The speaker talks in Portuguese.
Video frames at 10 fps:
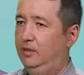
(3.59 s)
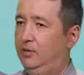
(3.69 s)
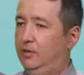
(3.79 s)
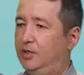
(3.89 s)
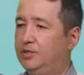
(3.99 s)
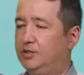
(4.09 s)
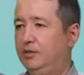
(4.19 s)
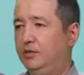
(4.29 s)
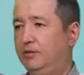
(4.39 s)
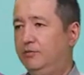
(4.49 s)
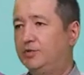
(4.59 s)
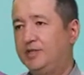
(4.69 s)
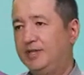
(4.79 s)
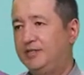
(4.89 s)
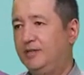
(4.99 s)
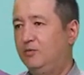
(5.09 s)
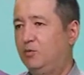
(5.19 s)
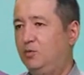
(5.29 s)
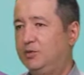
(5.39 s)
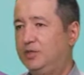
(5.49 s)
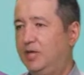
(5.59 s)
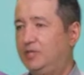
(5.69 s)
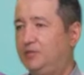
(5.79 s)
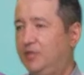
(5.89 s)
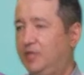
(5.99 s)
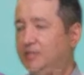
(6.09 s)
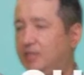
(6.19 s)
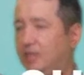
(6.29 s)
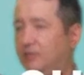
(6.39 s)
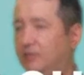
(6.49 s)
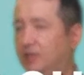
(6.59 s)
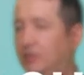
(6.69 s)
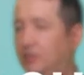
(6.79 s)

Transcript: Eu, eu acho que vocês têm um curso que é diferenciado, né?